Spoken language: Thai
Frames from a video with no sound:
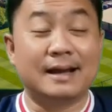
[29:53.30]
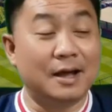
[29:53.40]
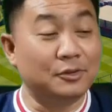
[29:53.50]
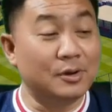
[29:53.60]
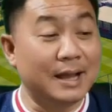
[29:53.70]

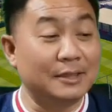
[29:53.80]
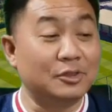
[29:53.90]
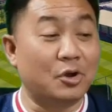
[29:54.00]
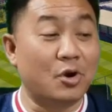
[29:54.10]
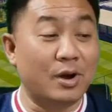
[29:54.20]
เขาต้องการ
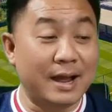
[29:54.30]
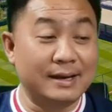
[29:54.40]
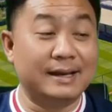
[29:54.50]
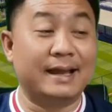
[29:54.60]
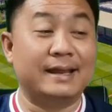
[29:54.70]
ต่อรองค่า
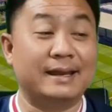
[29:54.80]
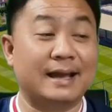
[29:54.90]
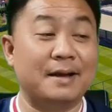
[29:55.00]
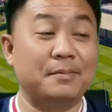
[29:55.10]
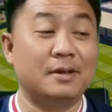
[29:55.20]
เหนื่อยนะ
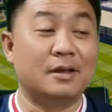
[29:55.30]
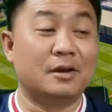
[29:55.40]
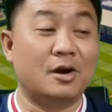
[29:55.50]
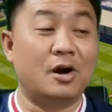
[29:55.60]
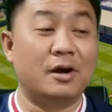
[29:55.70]
ครับ
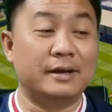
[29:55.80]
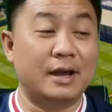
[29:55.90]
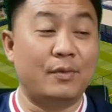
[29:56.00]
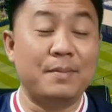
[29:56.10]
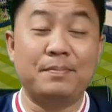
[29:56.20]
ก็เดี๋
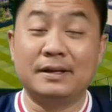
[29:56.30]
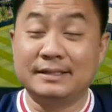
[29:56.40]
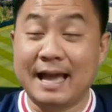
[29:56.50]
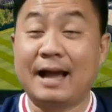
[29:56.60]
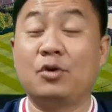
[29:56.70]
ยวไว้เปิด
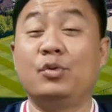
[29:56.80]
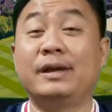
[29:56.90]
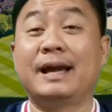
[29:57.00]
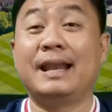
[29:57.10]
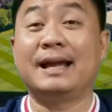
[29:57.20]
ฉากคุย
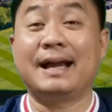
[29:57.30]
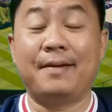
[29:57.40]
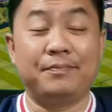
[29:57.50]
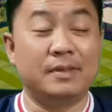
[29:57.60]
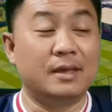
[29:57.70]
กันละกั
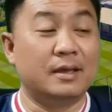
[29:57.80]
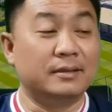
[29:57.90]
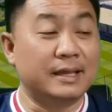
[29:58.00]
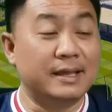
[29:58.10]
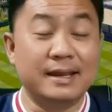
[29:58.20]
น
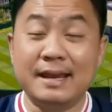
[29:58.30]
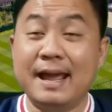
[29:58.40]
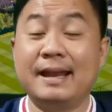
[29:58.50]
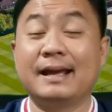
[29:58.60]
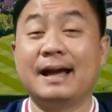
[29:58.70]
แต่ที่
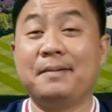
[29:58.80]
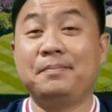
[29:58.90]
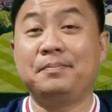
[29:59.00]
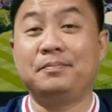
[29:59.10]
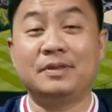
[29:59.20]
แน่นะครับ
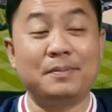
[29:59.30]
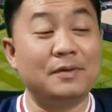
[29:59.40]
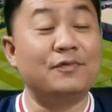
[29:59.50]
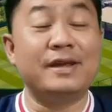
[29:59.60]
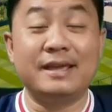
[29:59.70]
จะเป็
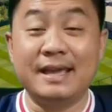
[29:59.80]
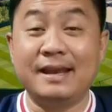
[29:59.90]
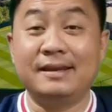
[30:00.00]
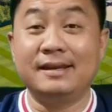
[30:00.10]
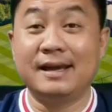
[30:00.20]
นฟรีเอเจ
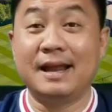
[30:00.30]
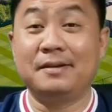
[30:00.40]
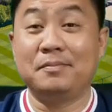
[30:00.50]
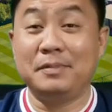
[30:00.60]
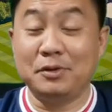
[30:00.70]
นต์เดือน
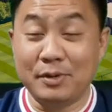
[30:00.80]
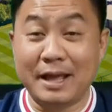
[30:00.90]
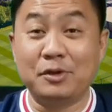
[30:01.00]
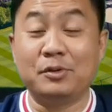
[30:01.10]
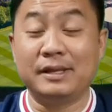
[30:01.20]
มิถุนา
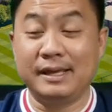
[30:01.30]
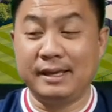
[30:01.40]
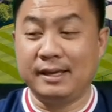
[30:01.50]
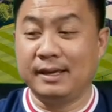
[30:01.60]
ยนนี้